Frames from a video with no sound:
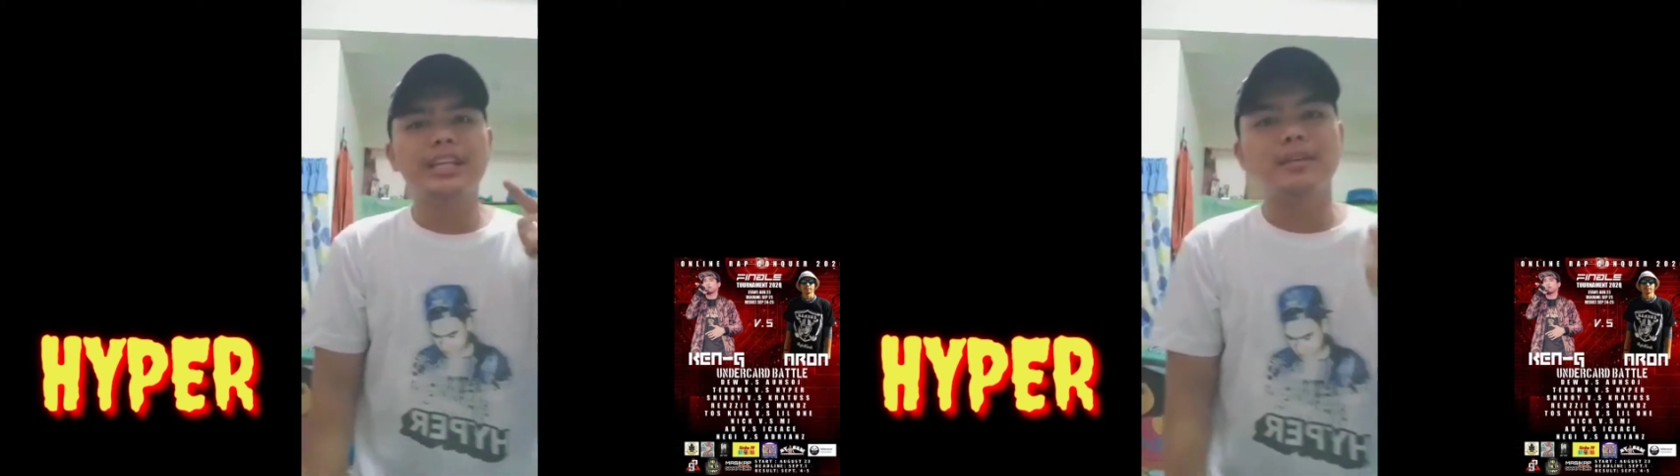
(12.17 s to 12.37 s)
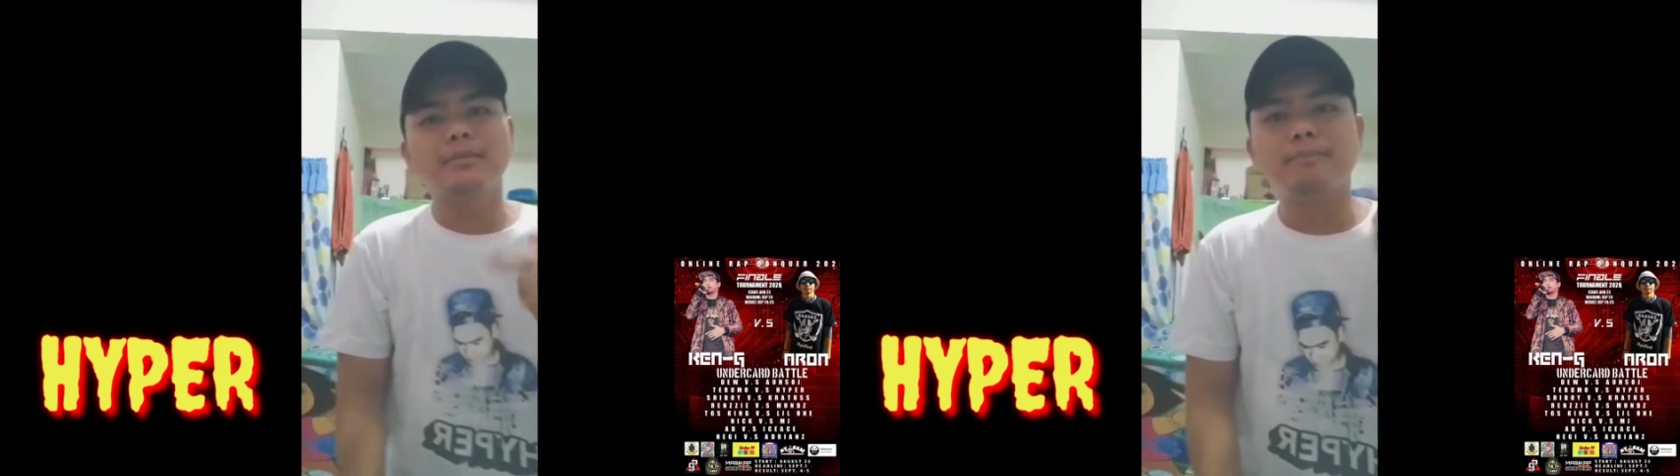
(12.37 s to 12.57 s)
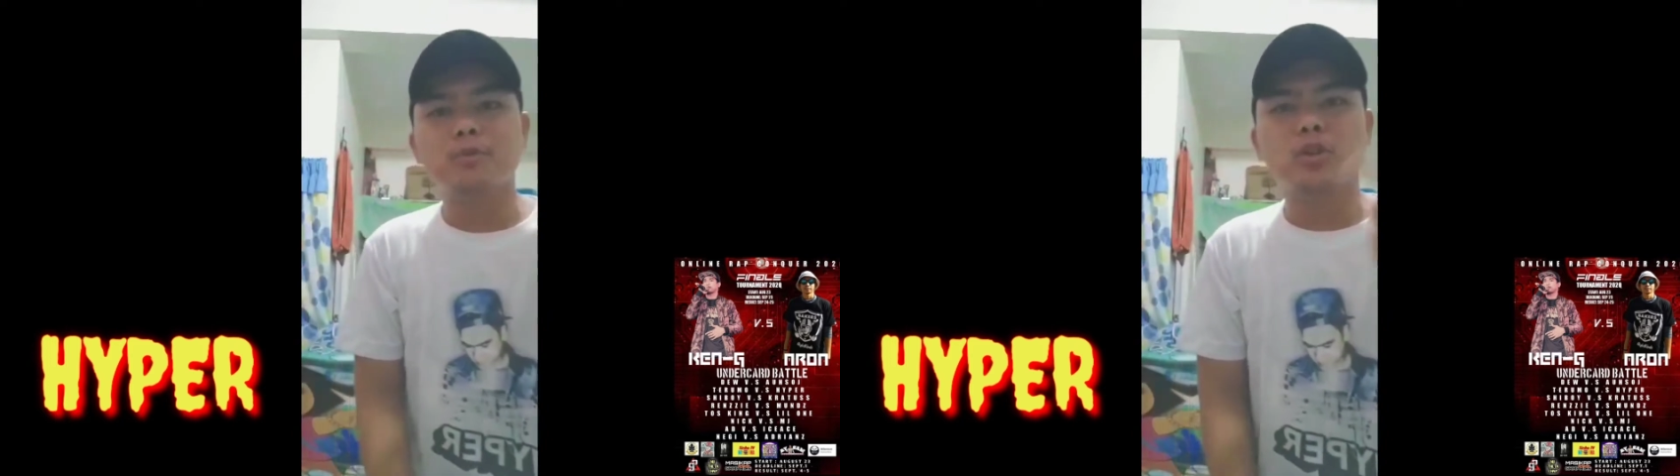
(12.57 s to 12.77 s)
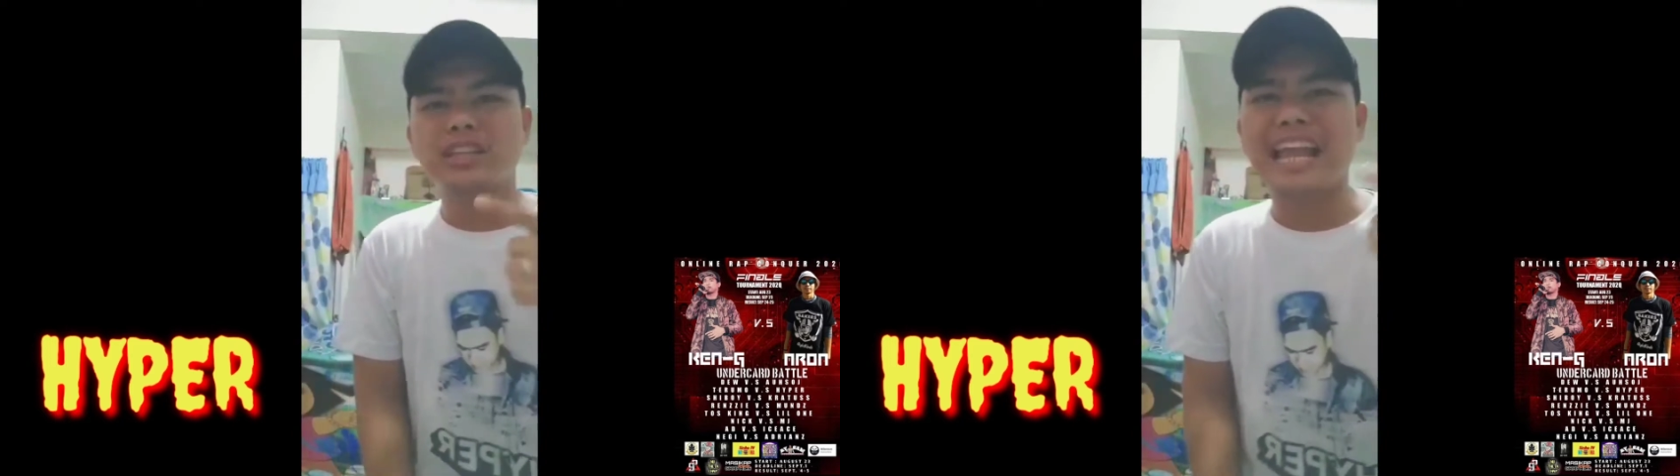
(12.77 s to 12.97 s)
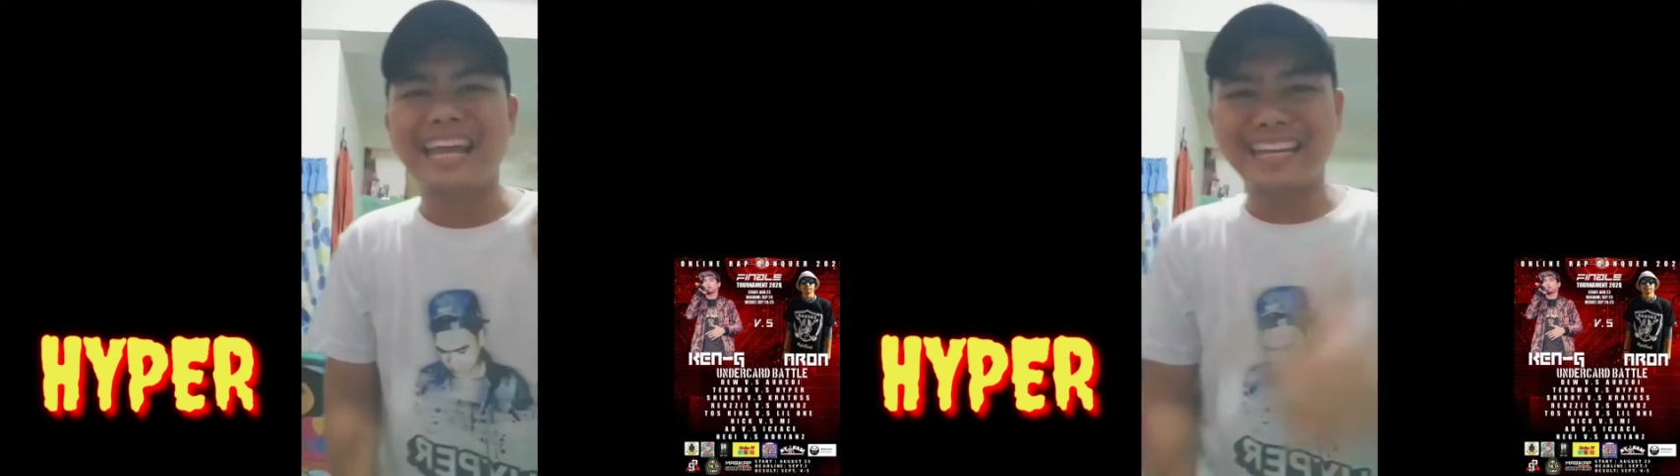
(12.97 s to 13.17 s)
na naman
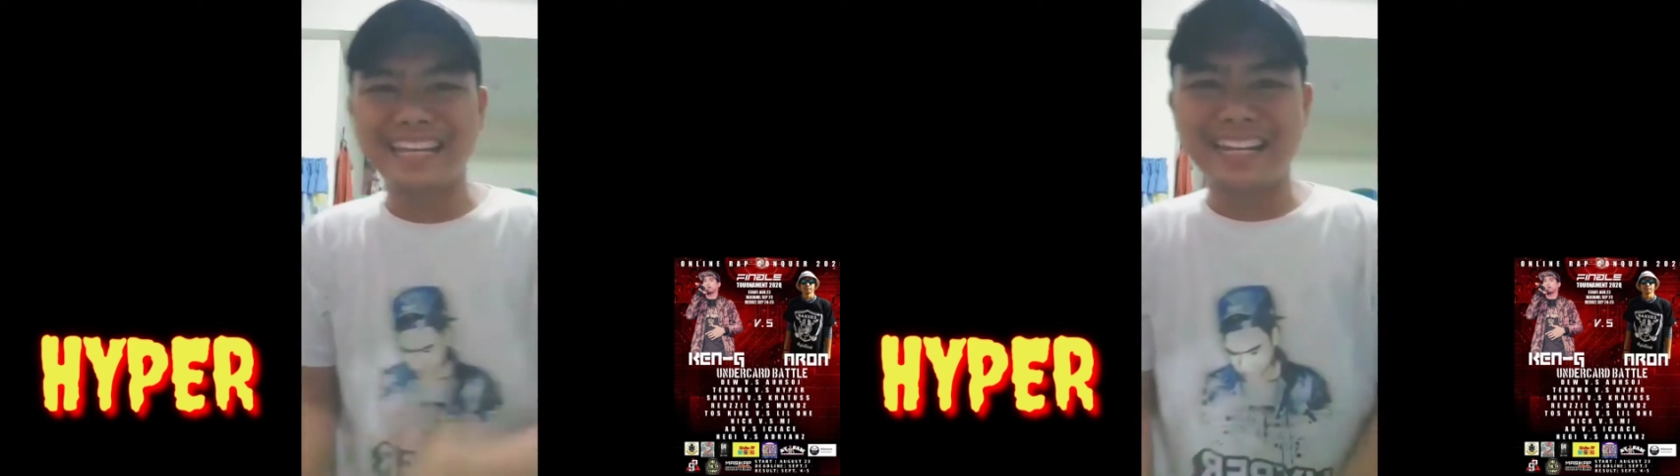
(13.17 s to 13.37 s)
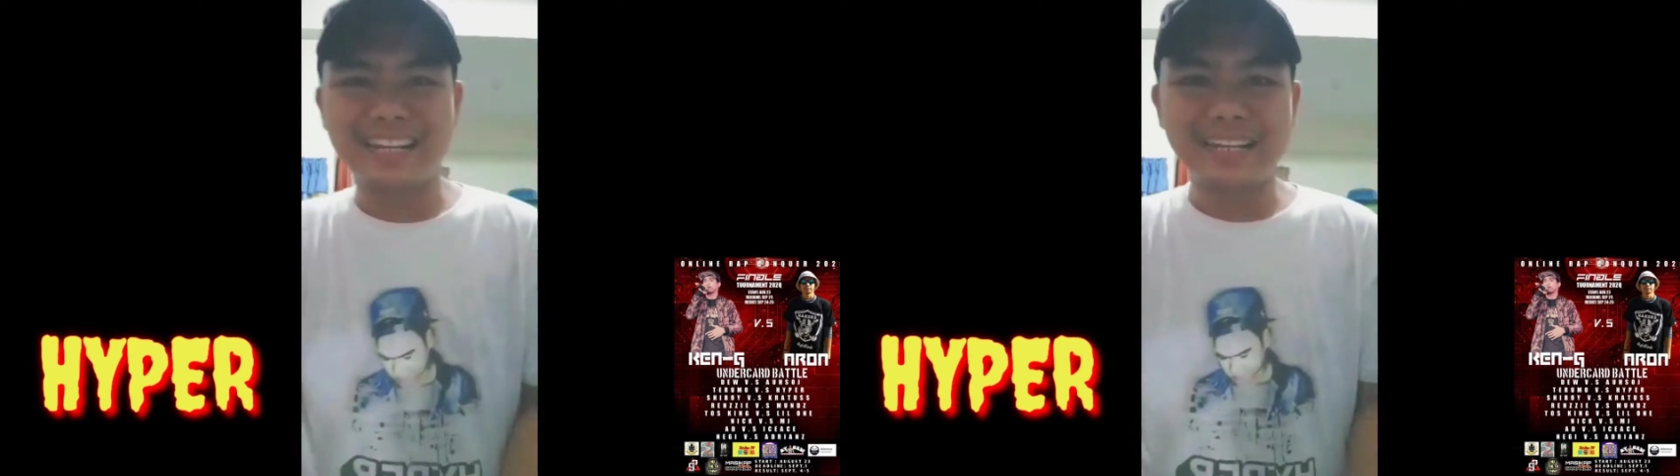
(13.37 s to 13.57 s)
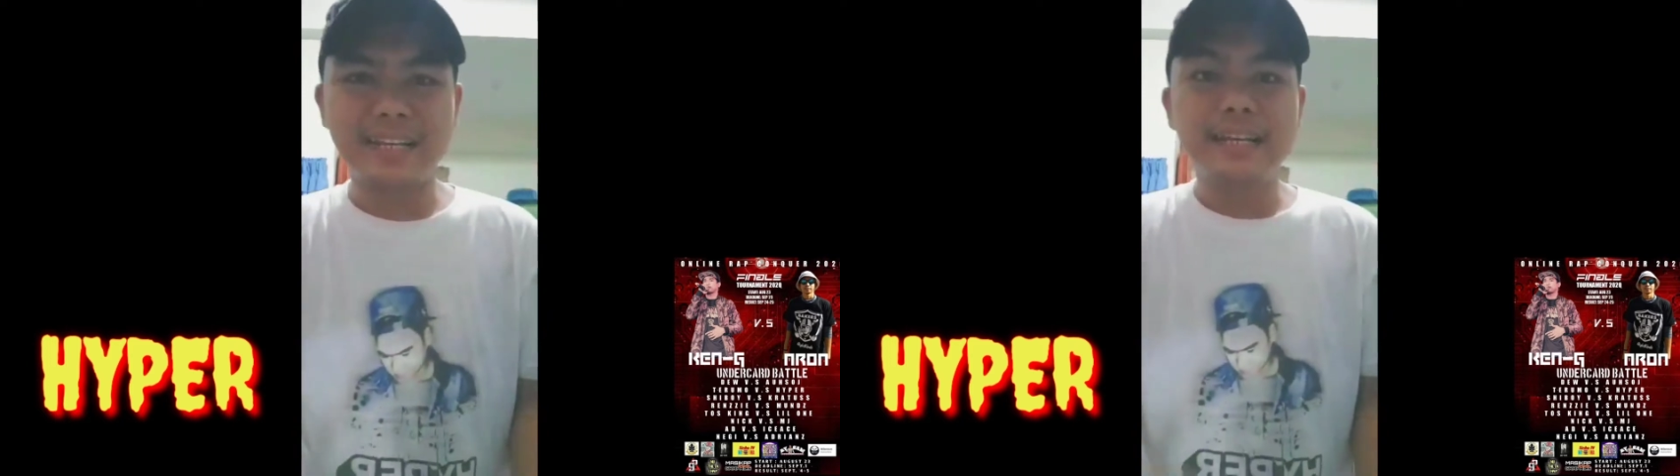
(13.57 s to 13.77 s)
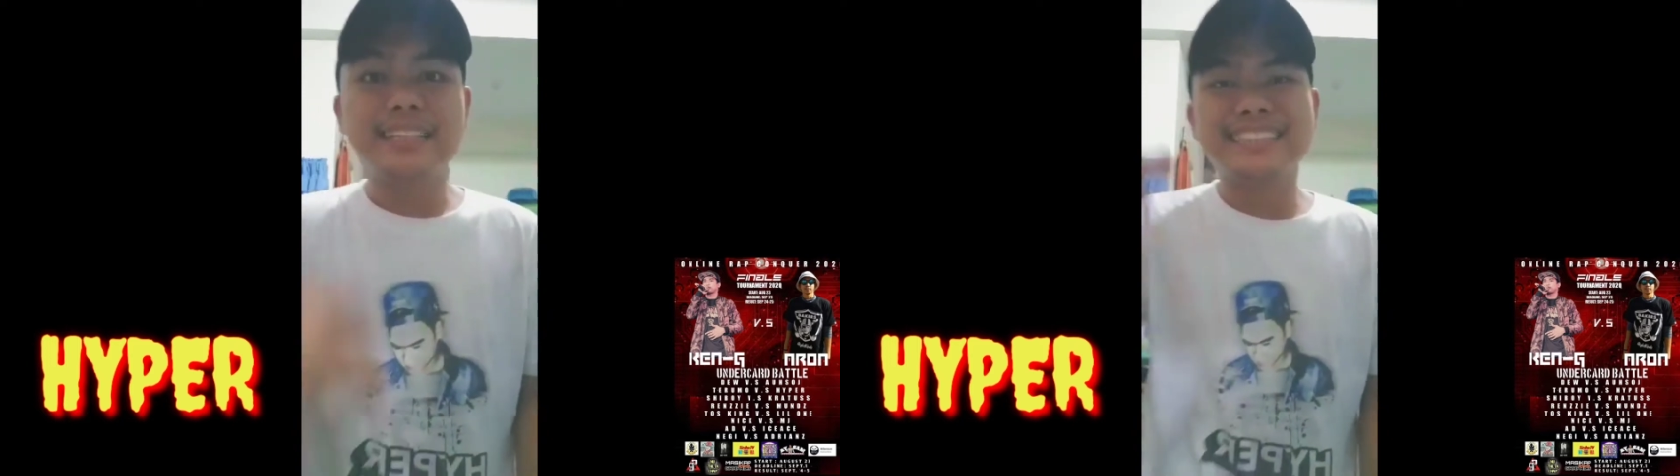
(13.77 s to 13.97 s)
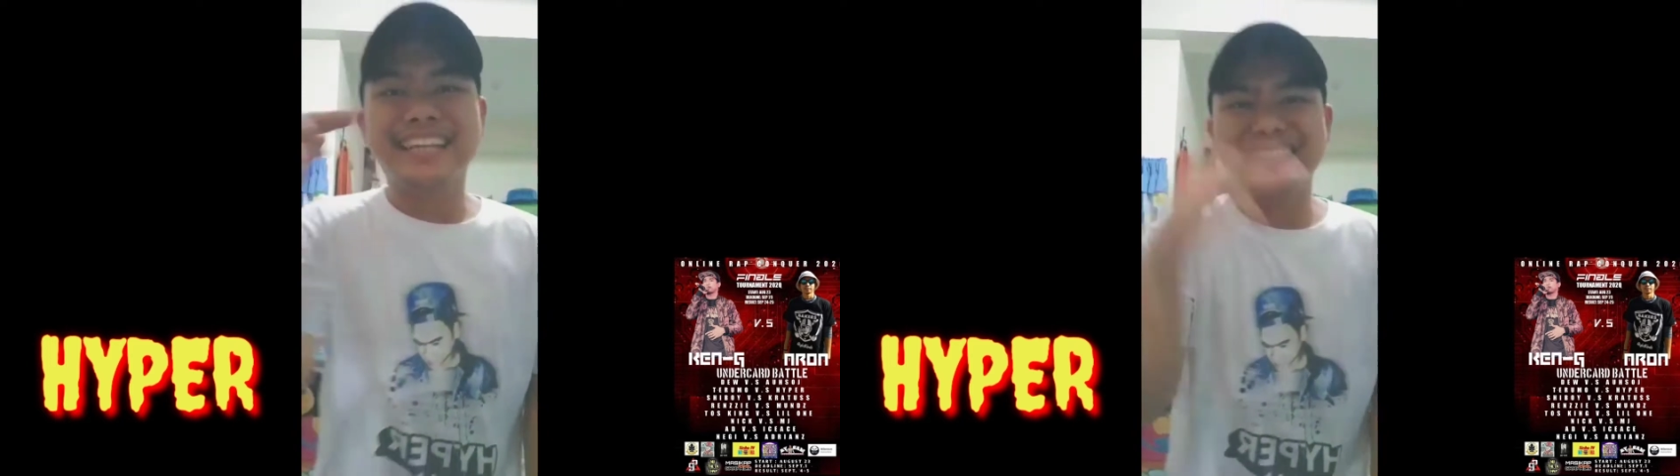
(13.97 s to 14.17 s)
frontliner
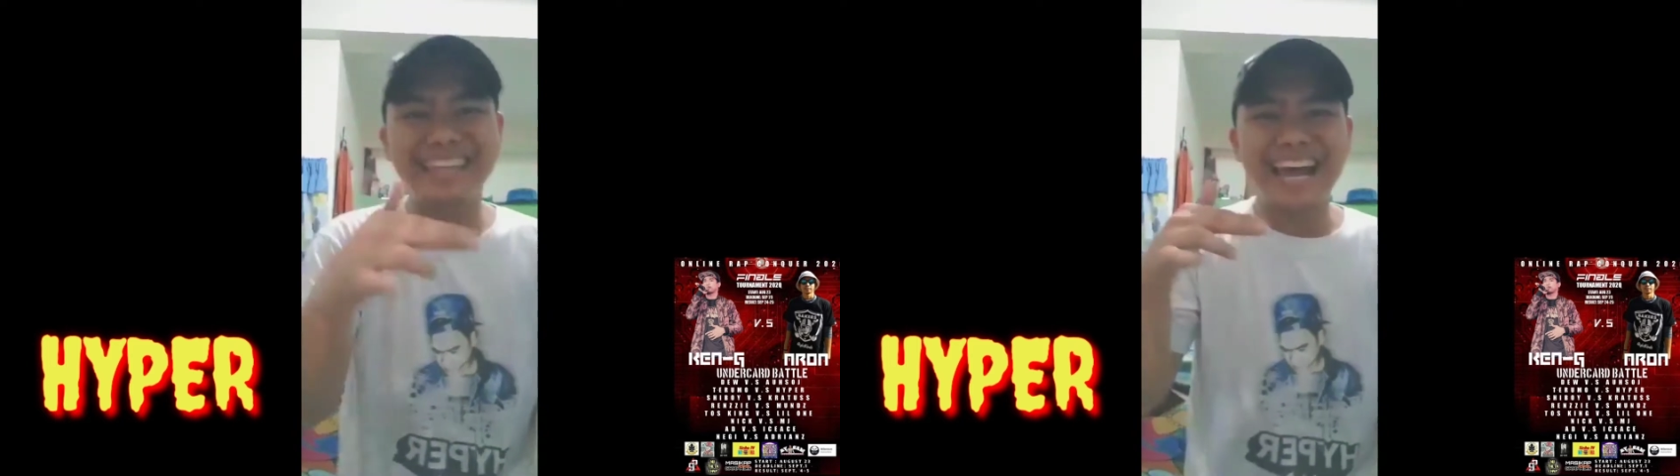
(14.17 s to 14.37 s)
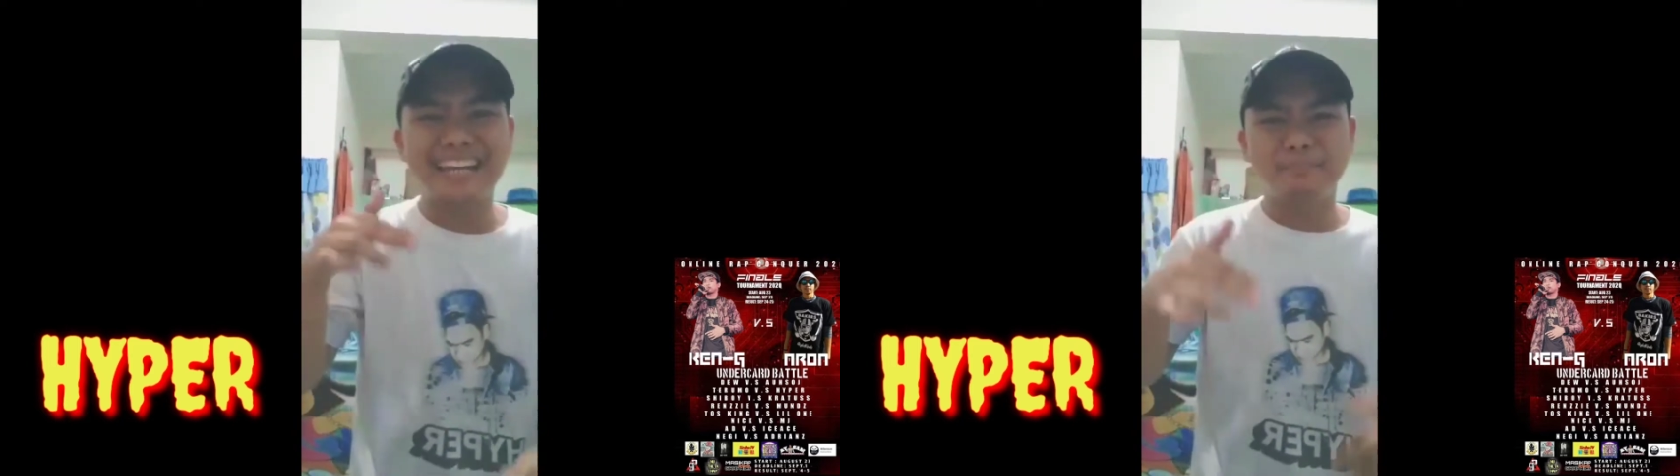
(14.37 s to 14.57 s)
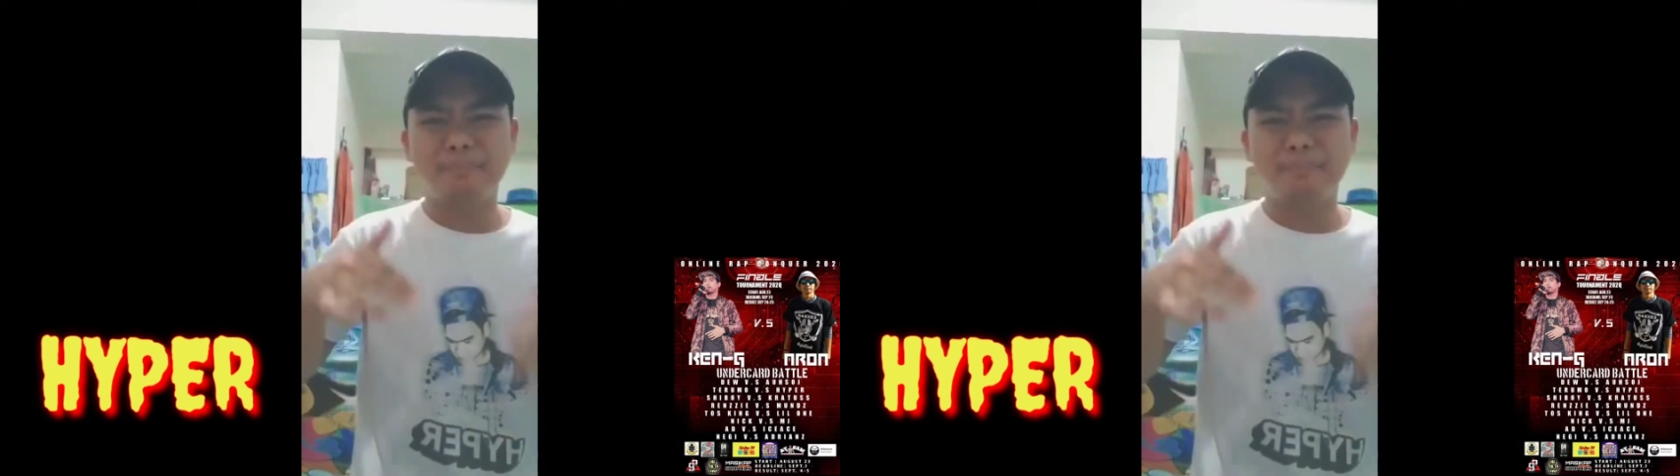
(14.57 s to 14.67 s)
sa gitna ng